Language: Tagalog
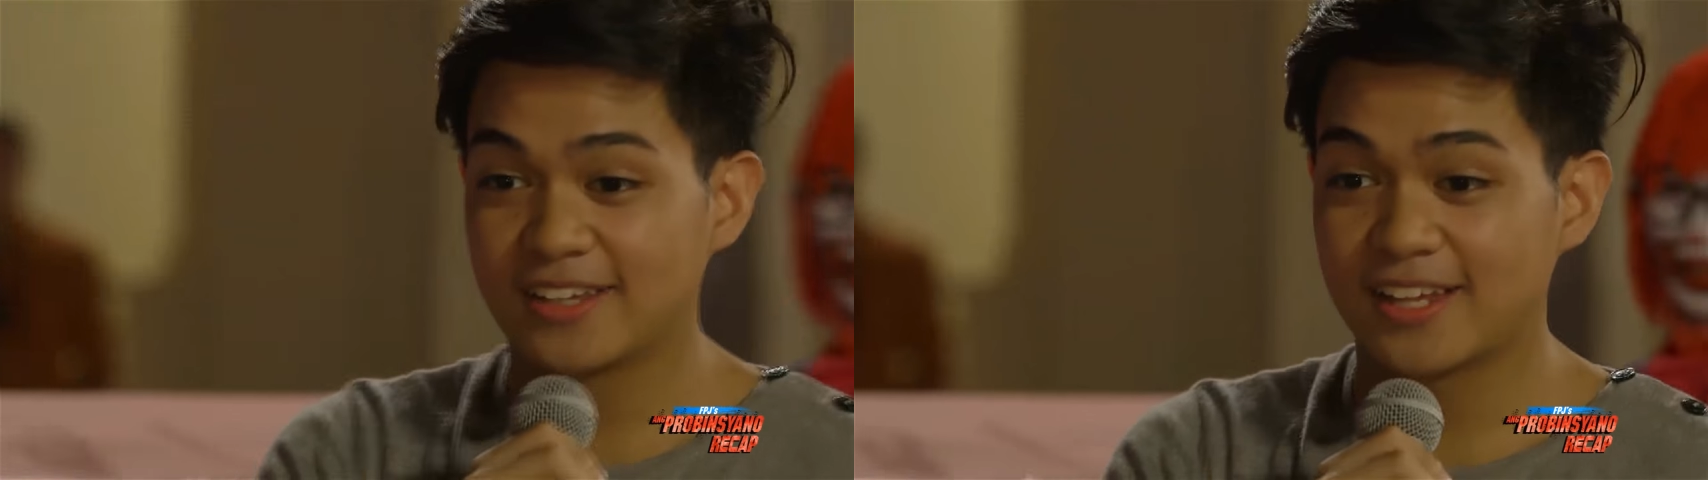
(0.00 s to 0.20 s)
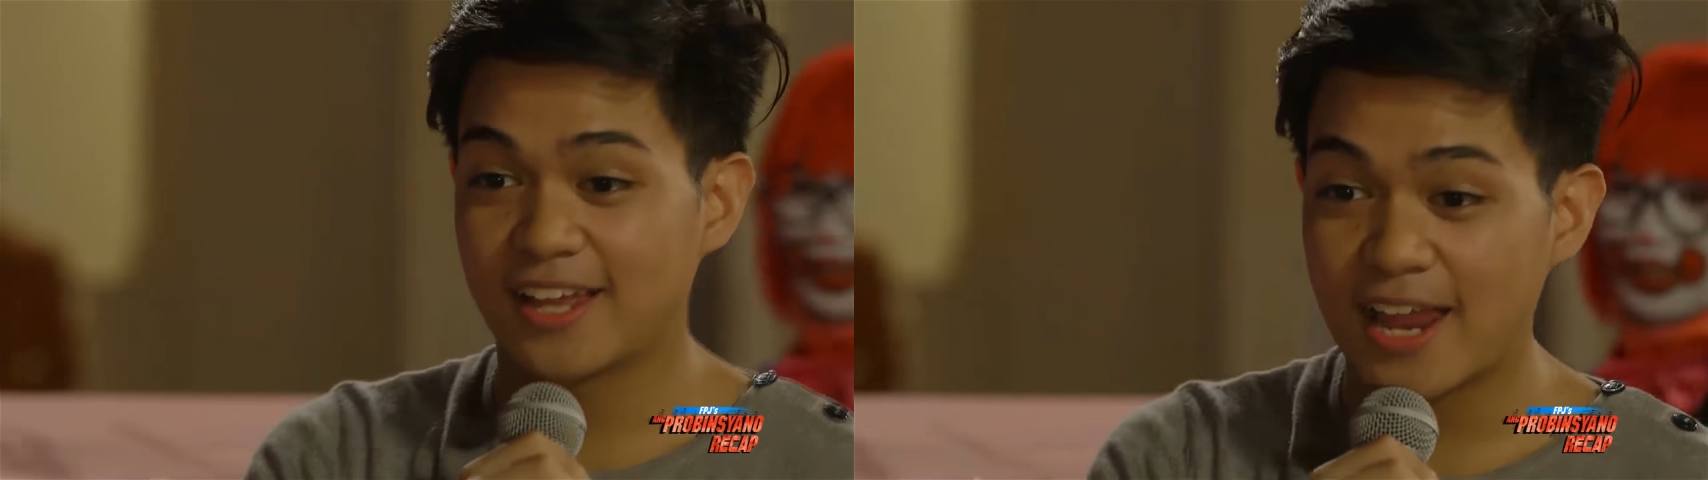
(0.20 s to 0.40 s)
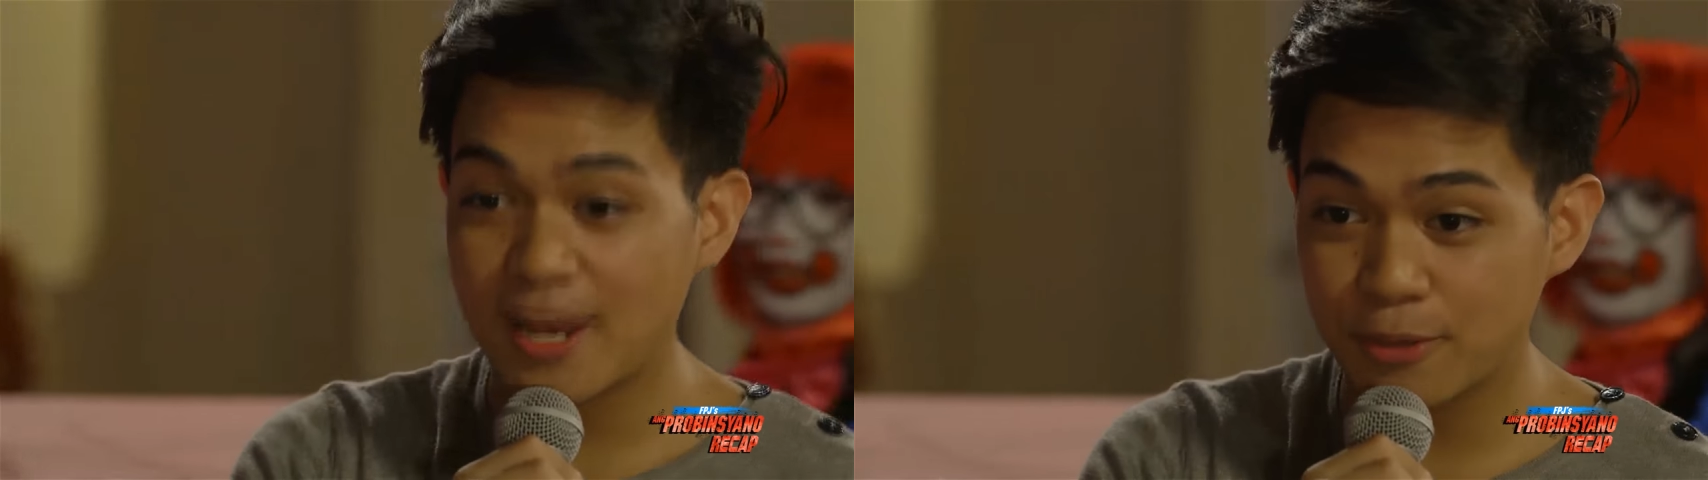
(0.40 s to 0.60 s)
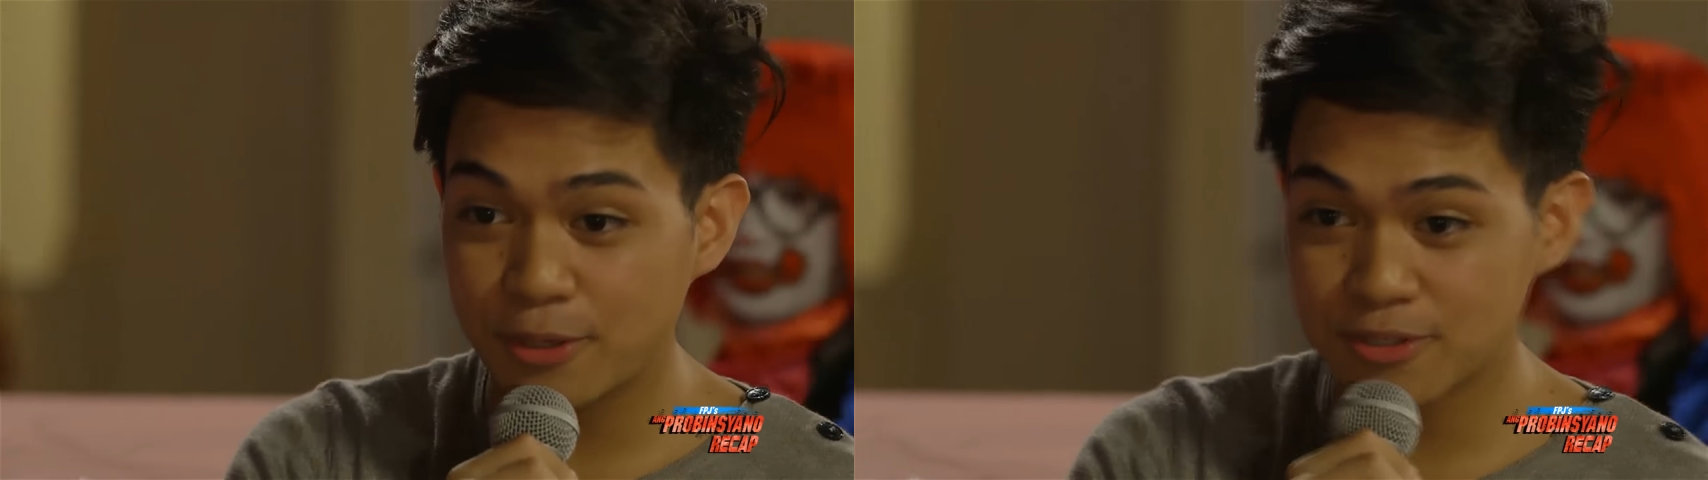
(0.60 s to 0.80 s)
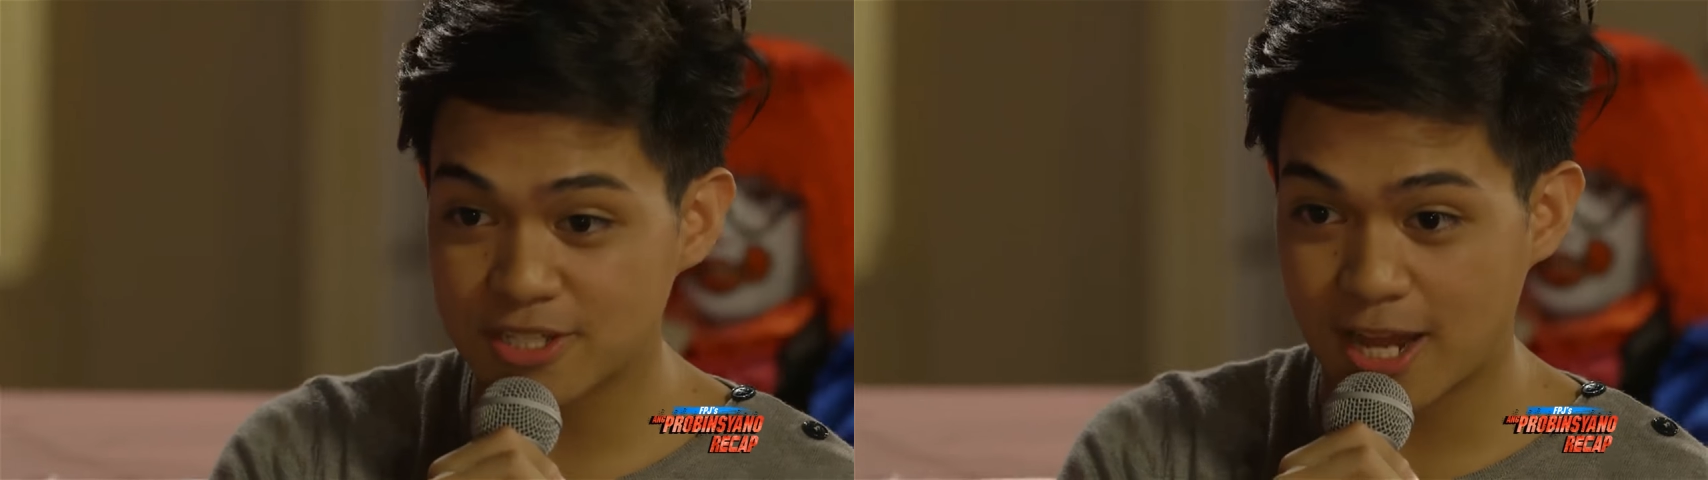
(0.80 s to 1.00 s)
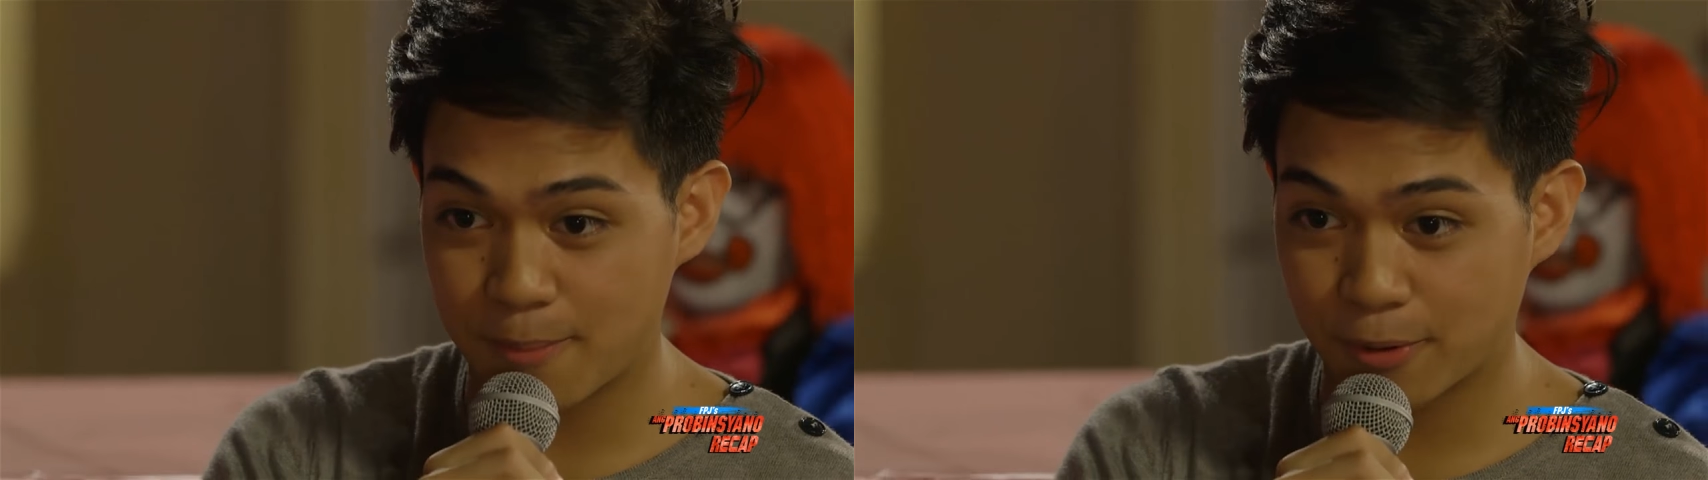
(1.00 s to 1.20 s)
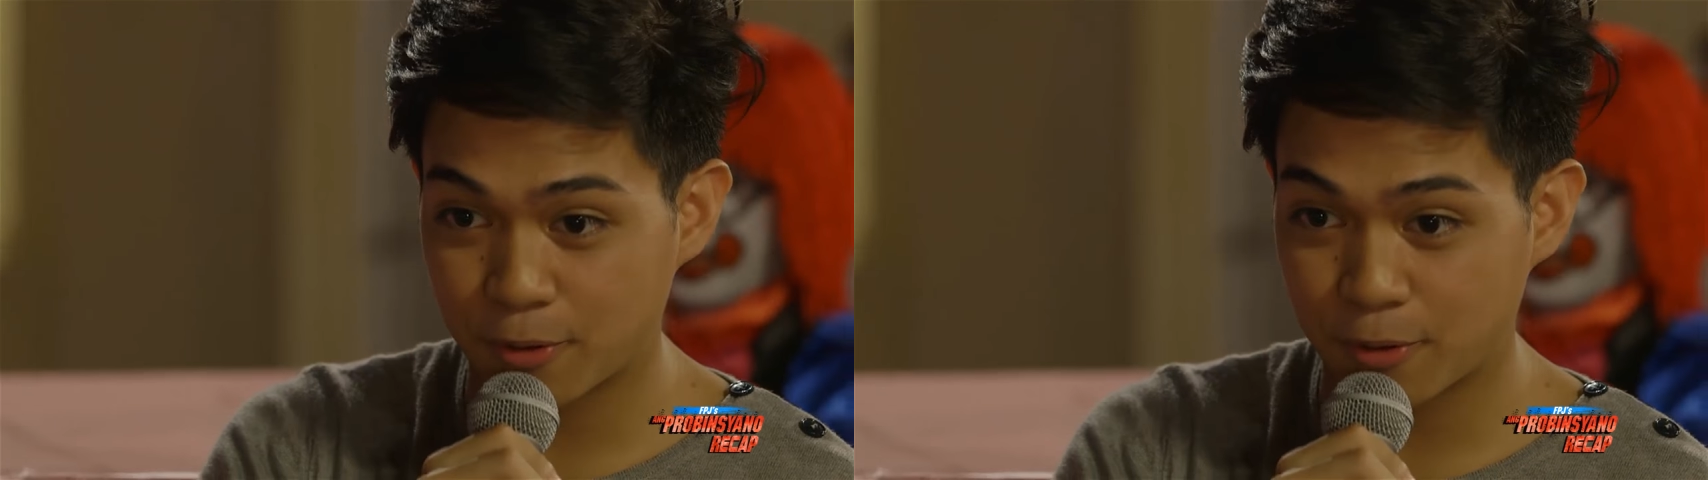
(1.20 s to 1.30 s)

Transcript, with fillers: nalala mo yung sinabi